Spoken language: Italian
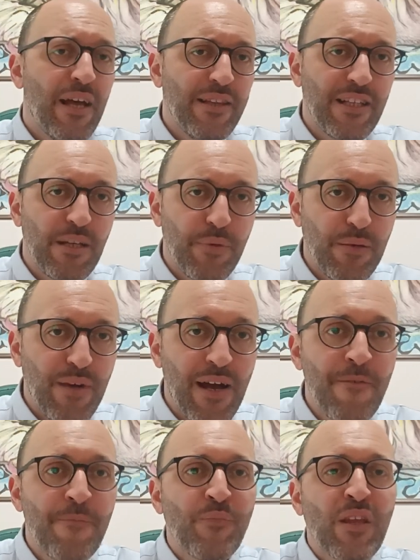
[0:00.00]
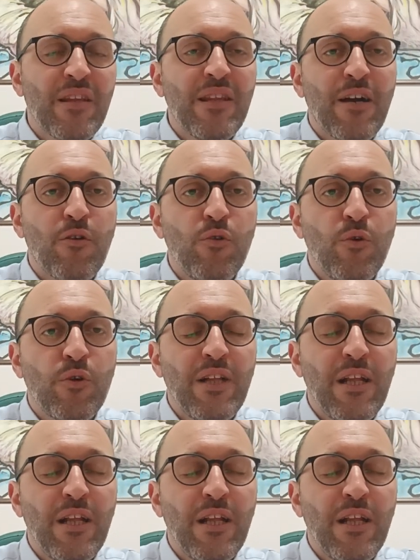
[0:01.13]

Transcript: andate prima da coloro,